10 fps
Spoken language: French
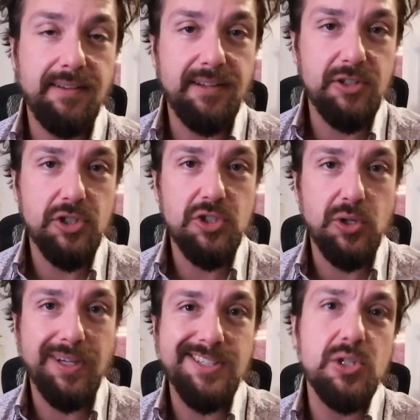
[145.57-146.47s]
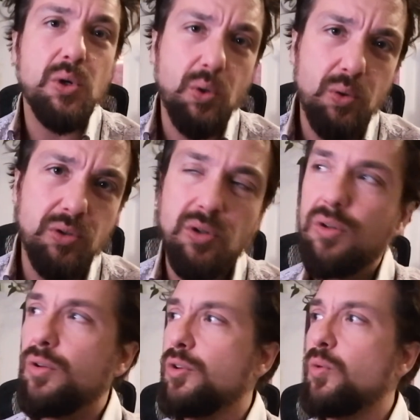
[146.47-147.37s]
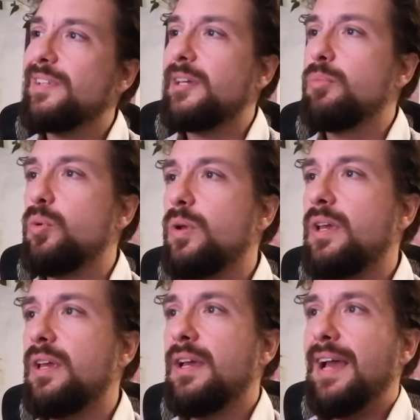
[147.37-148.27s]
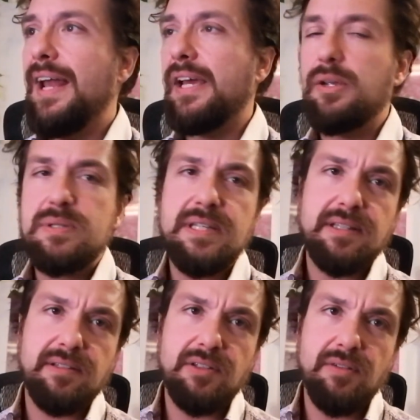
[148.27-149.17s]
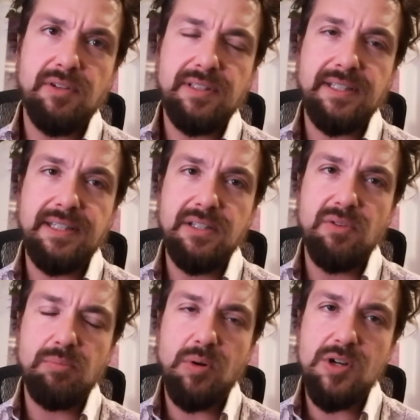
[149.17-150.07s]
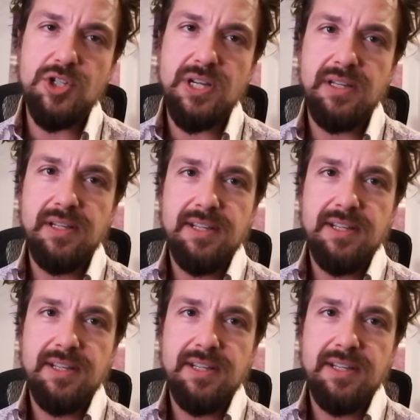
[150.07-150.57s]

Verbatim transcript: et je serai heureux de contribuer à la réussite de votre idée, de votre projet,